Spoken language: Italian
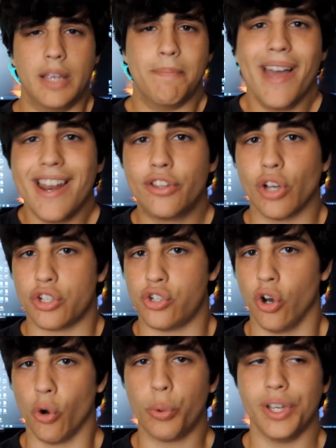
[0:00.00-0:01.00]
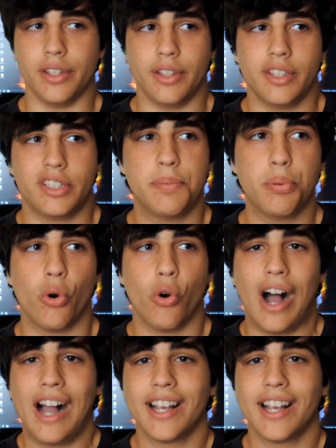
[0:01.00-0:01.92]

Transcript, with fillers: In merito a ciò, quindi, si può